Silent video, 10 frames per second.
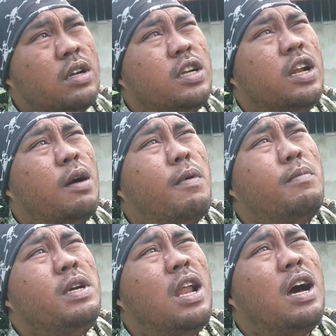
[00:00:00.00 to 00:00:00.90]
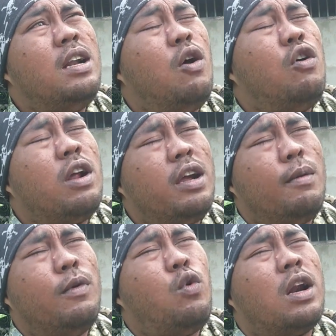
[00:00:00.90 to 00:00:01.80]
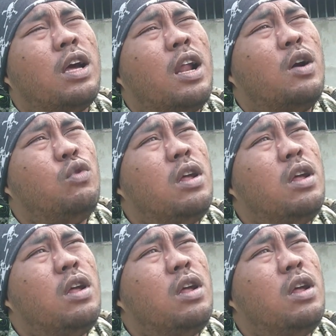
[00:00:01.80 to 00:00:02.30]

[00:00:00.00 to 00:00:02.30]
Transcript: Dan apabila ada orang yang mengeluarkan aku